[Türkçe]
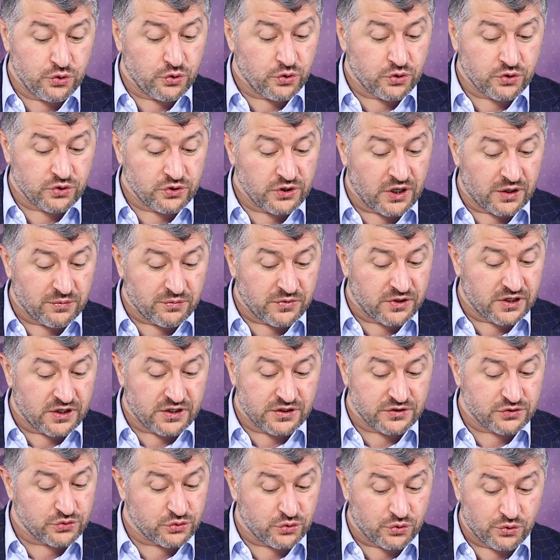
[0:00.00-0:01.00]
çok
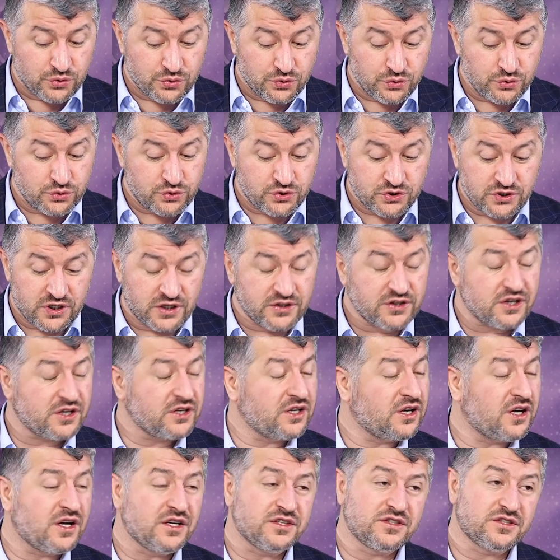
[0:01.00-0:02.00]
namaz, oruç,
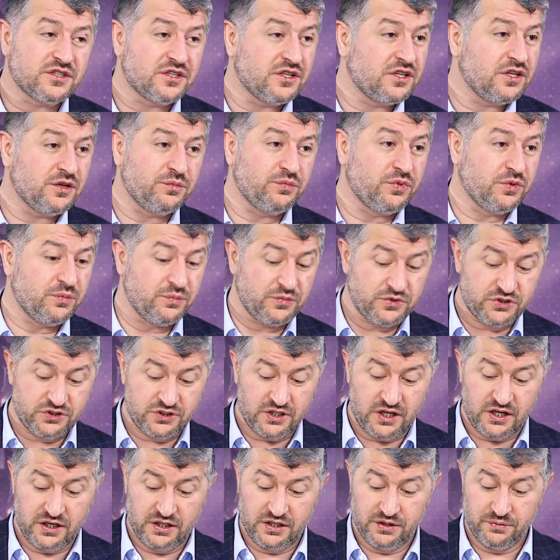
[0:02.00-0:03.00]
sadaka
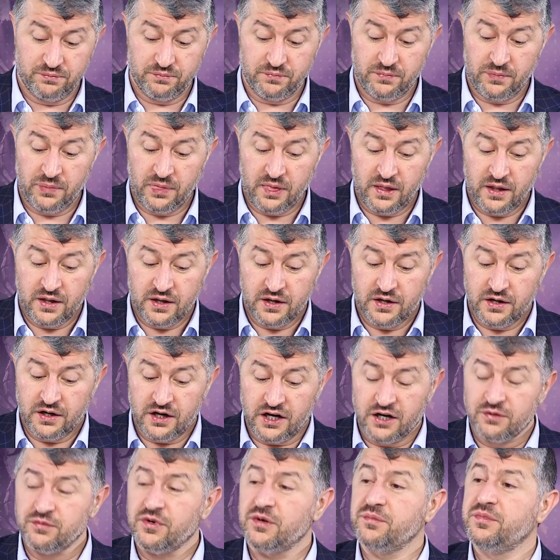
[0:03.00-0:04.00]
hazırlayabilmiş değilim.
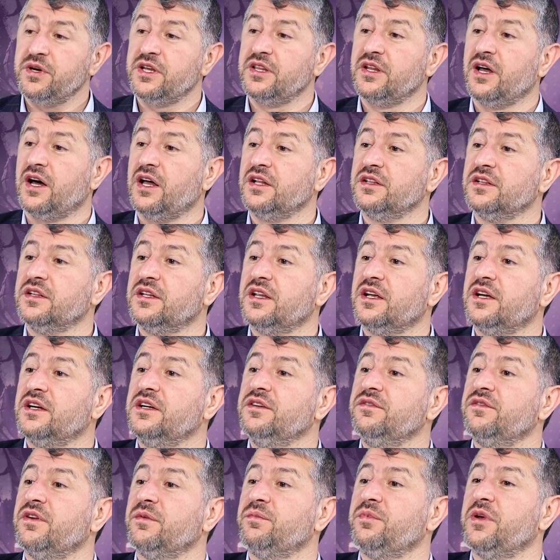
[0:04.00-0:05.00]
Ama ben
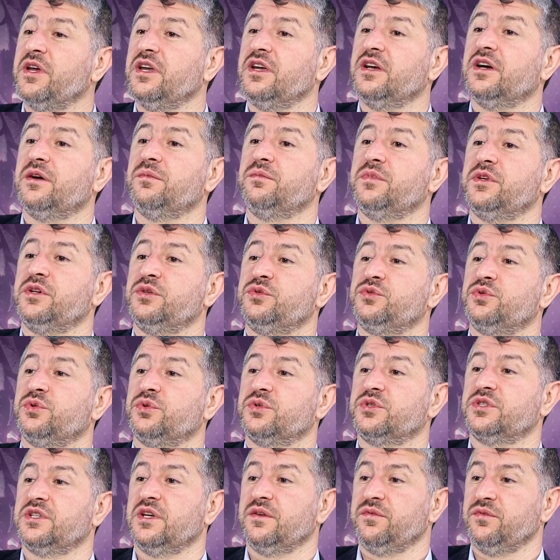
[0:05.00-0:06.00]
Allah'ı ve peygamberi
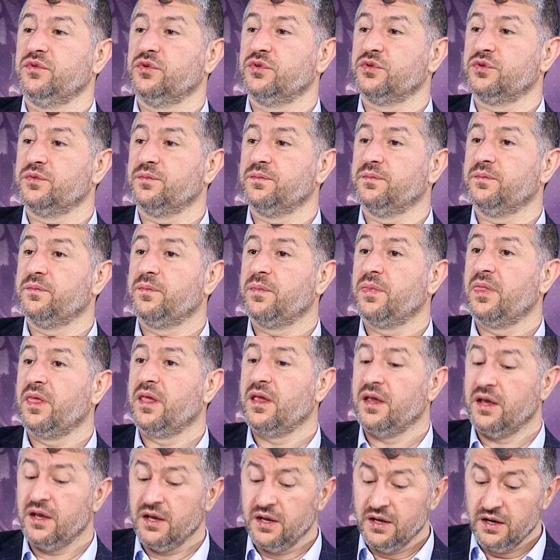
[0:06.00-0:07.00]
çok seviyorum.
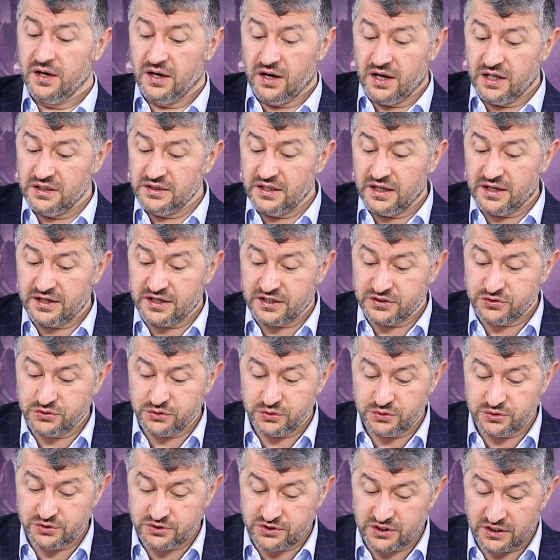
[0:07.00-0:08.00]
Allah
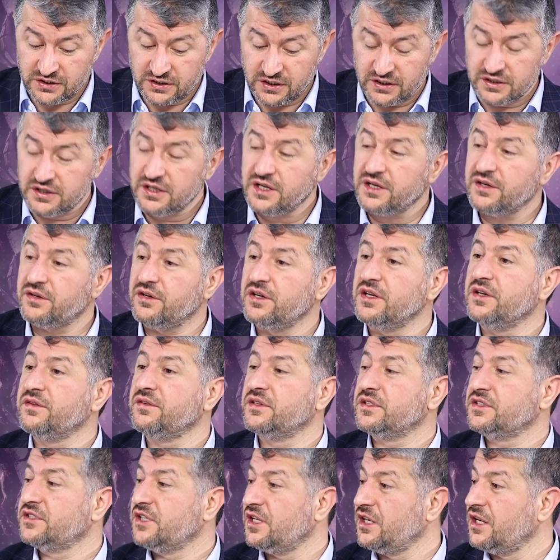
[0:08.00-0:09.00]
Resulü sallallahu
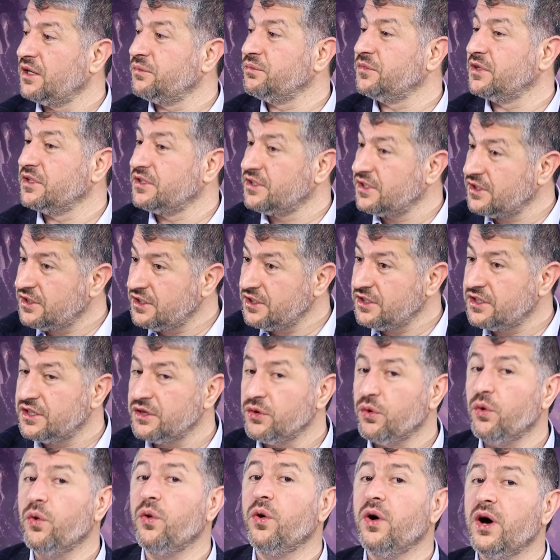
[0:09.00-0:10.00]
aleyhi ve sellem de dedi
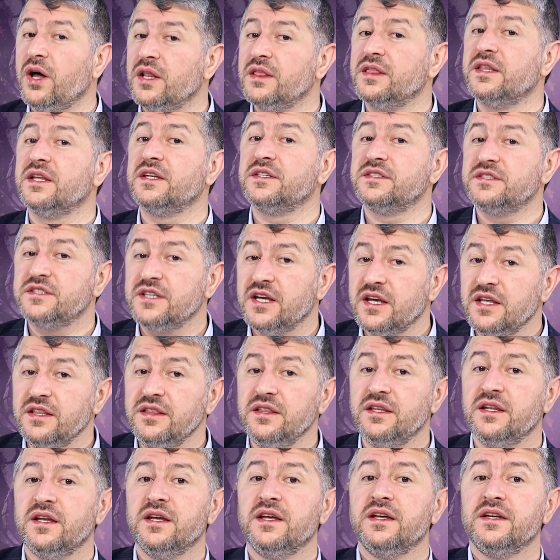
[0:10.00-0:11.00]
ki o halde
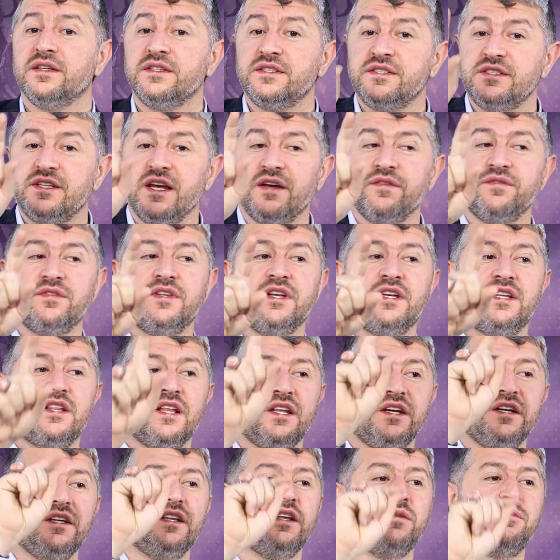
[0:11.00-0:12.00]
sen
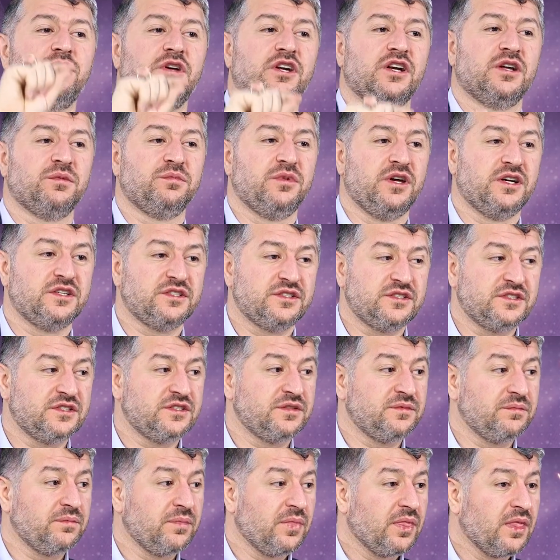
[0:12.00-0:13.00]
sevdiklerinle
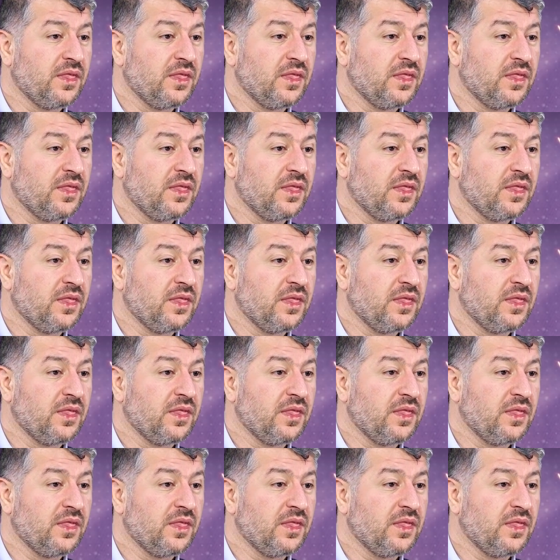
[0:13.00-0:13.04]
berabersin